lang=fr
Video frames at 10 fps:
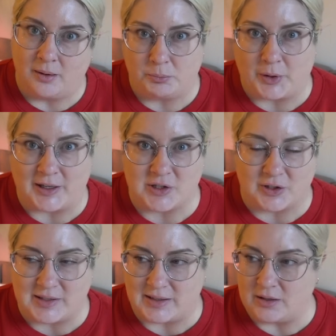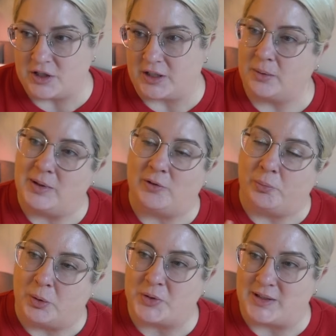pour être sosie, là, sais comme, ils vont
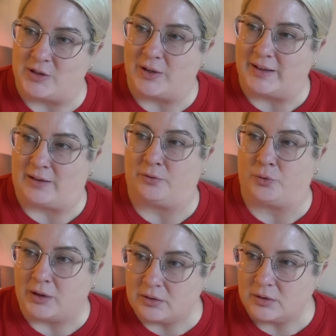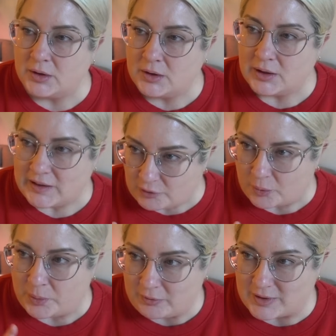pas pousser ça à quatre fois, là. Ils vont
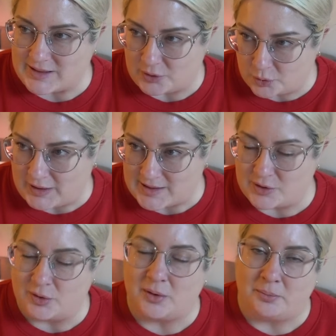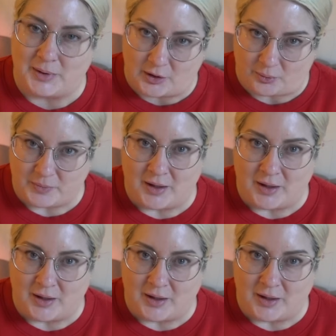pas avoir cette audace-là. Mais non.